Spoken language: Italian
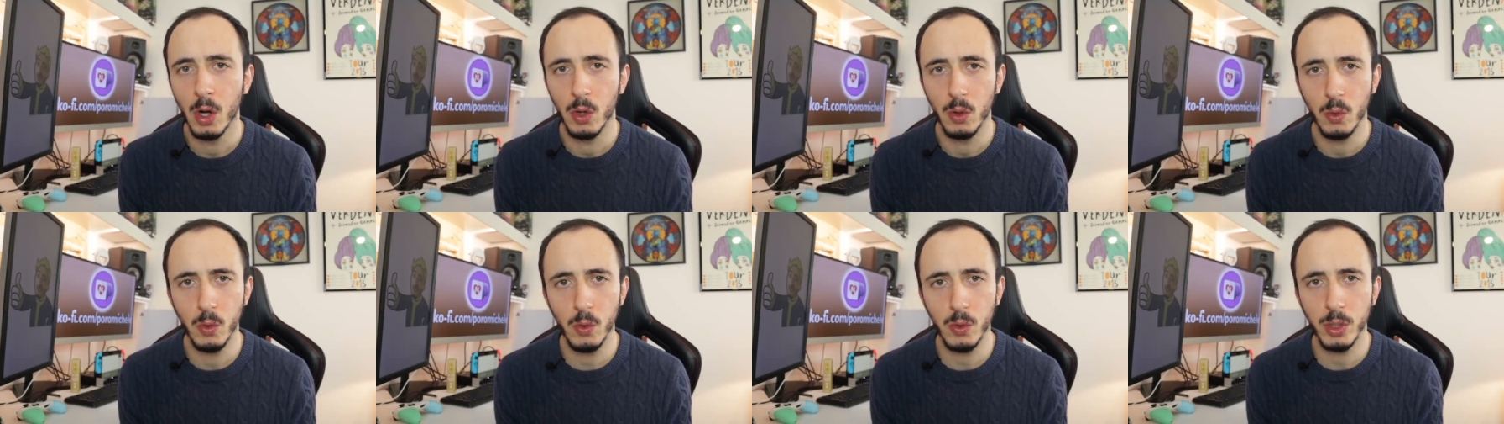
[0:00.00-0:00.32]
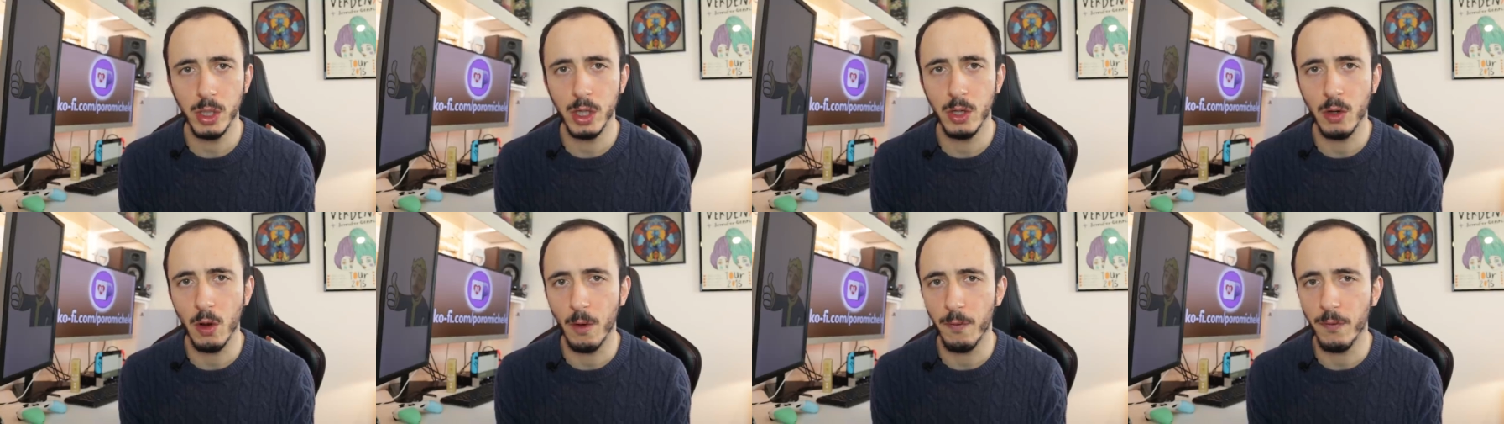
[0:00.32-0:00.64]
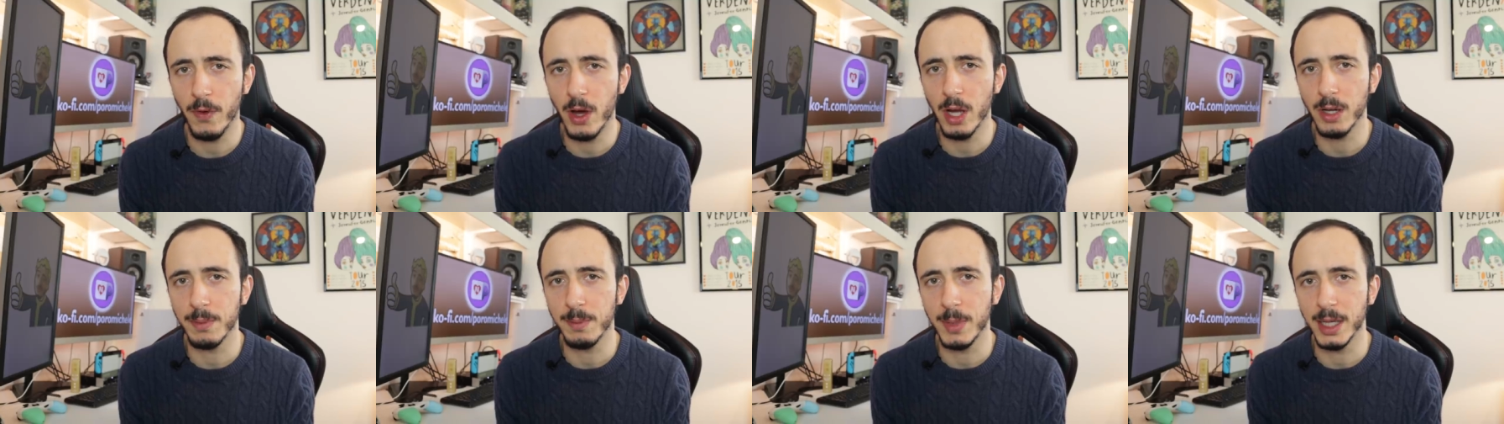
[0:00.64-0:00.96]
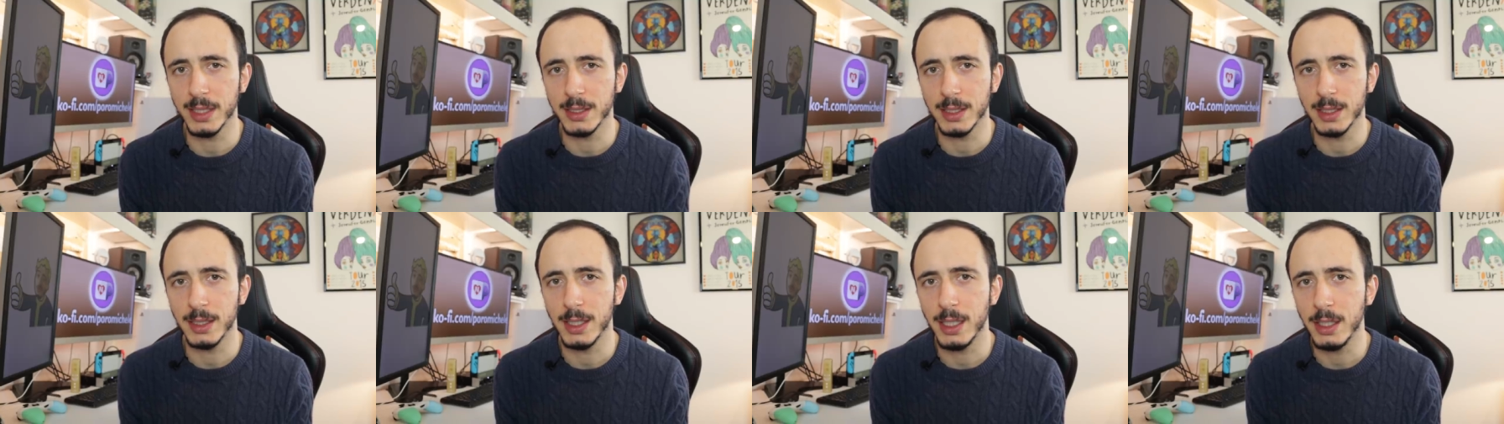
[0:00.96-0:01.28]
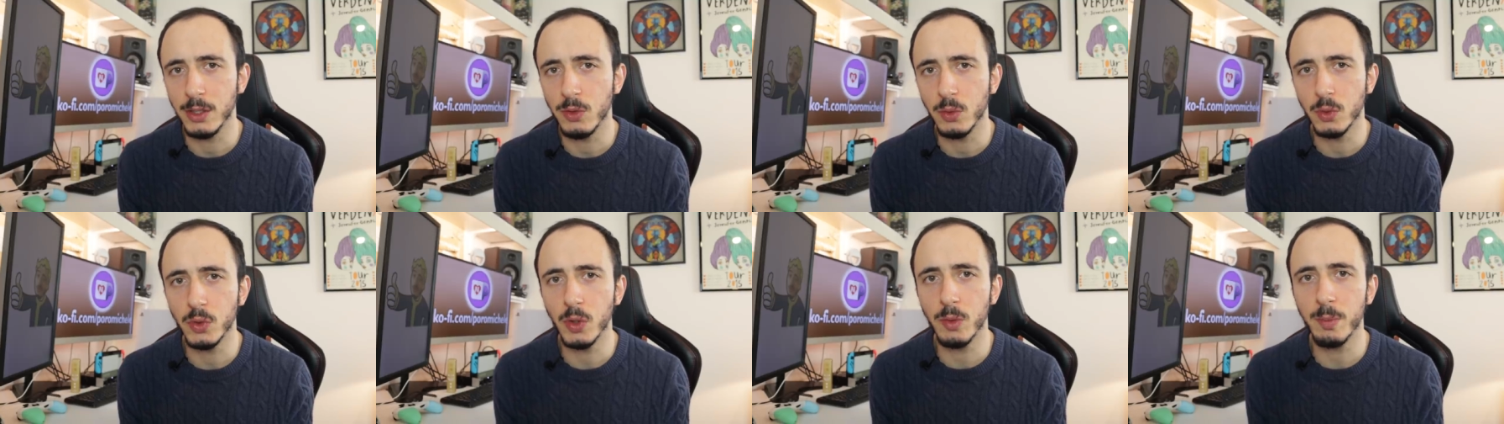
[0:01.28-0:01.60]
l'unico format di
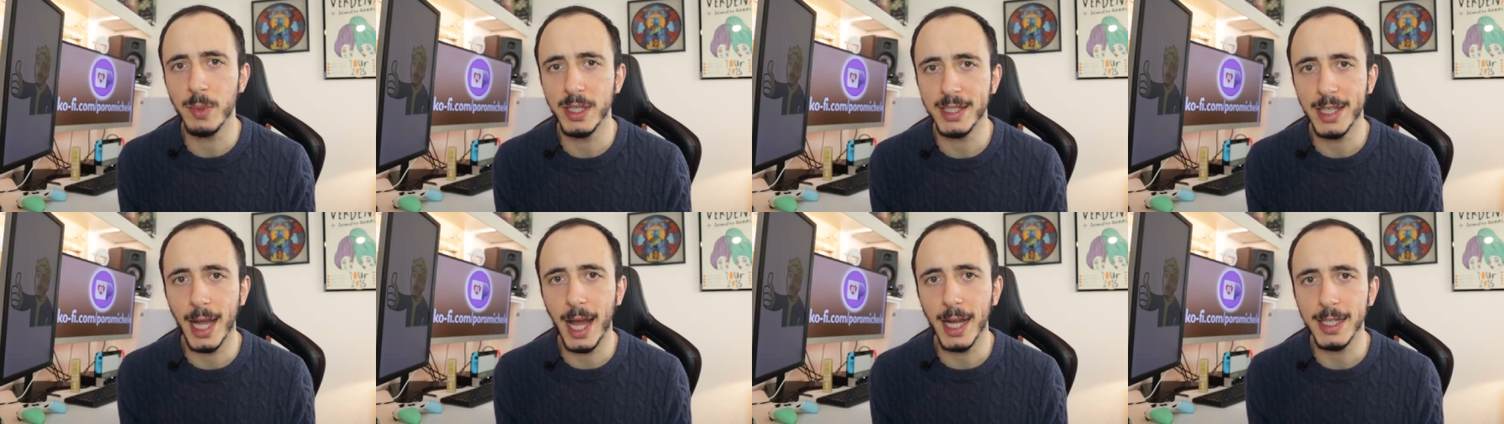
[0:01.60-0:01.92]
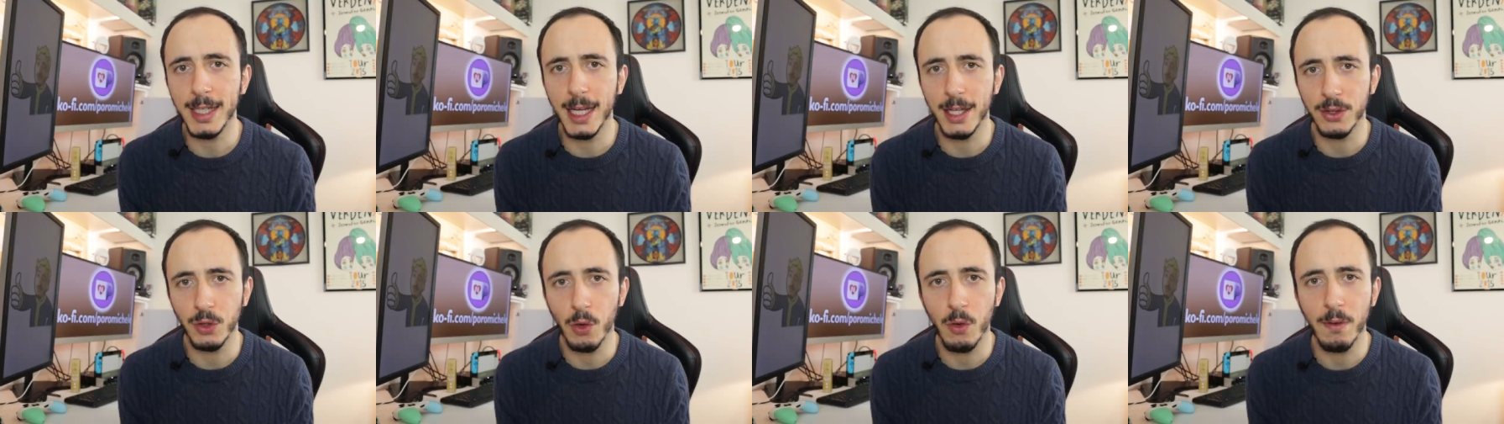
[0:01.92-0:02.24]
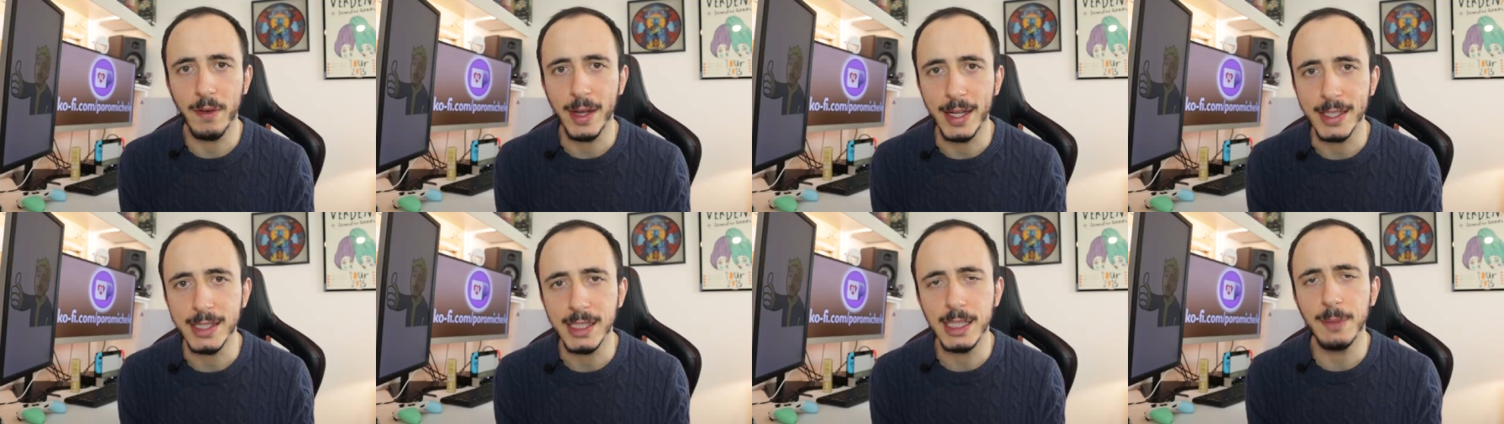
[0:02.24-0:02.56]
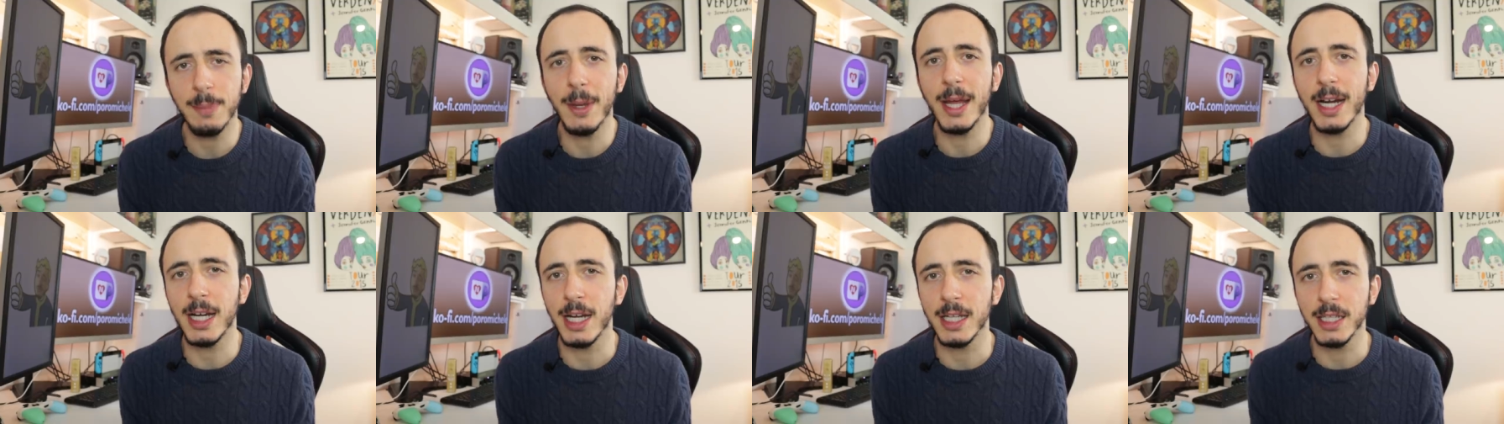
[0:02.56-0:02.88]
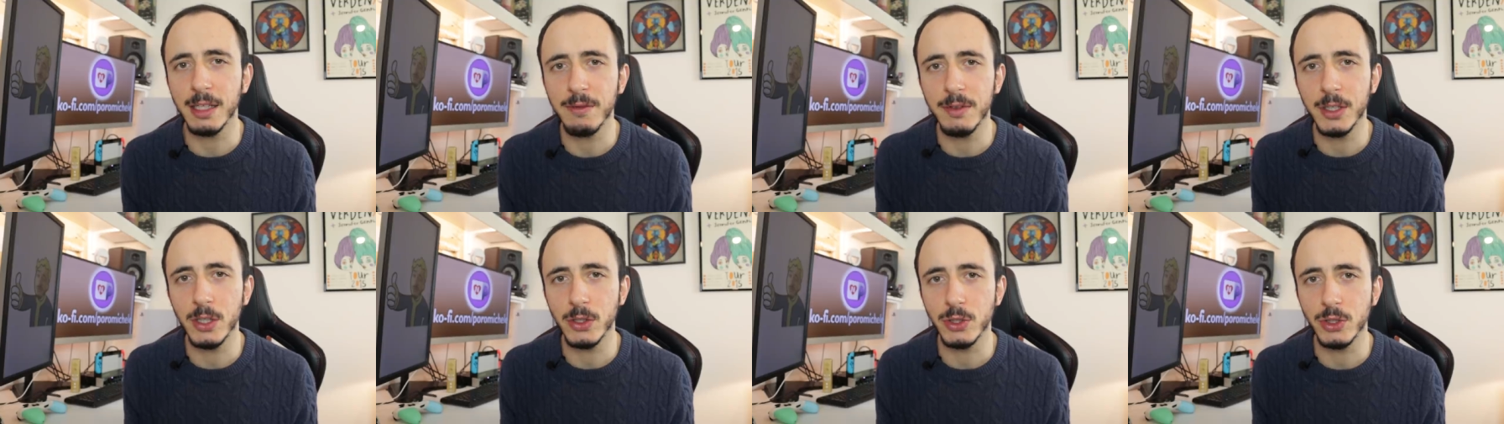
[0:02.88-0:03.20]
YouTube Italia dove si parla
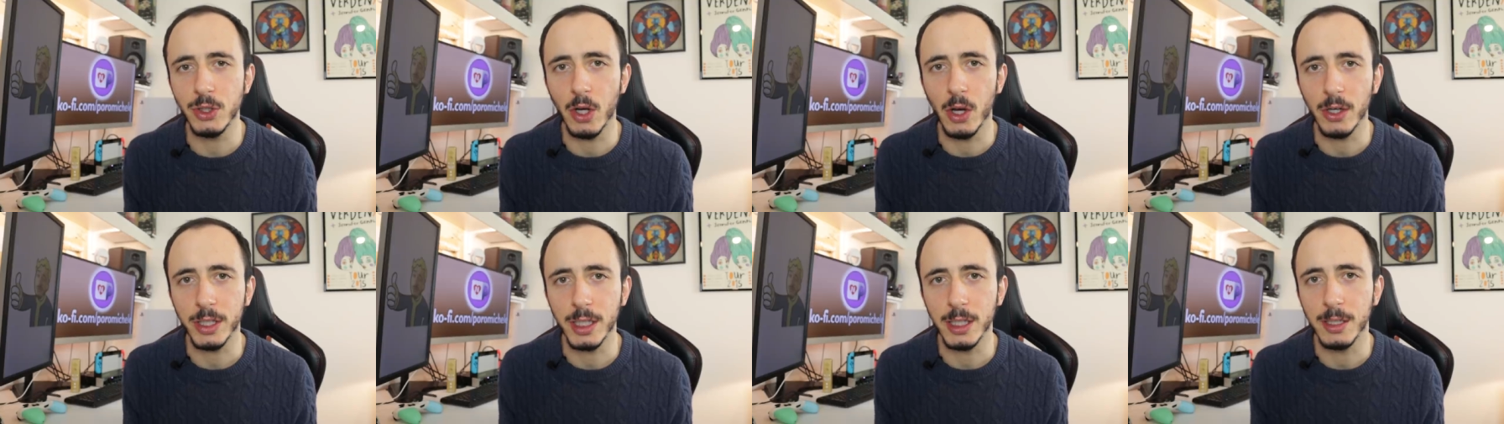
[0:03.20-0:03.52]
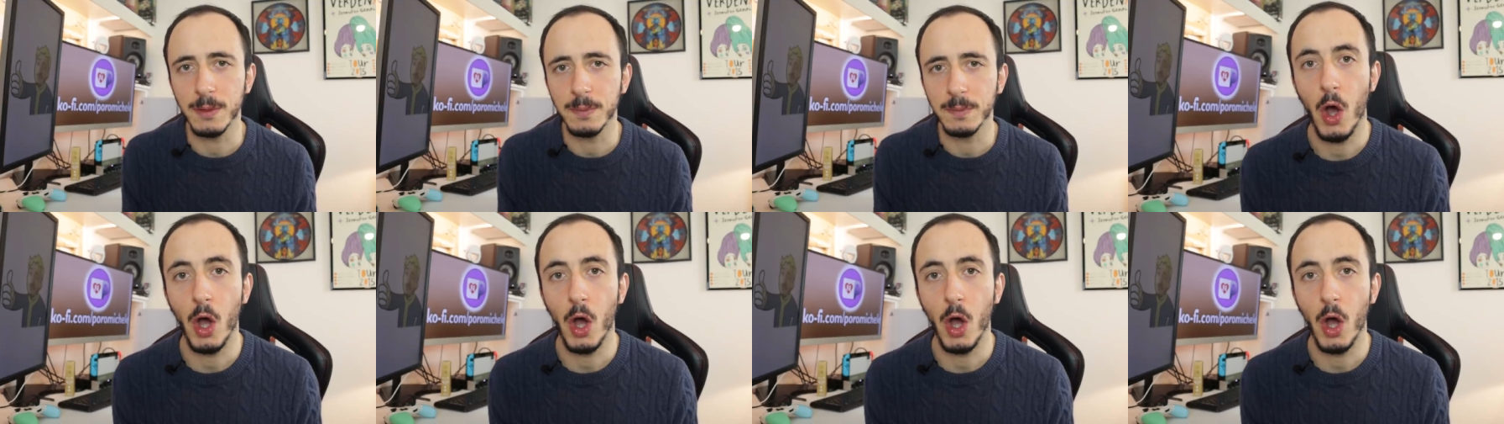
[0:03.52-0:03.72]
di videogiochi.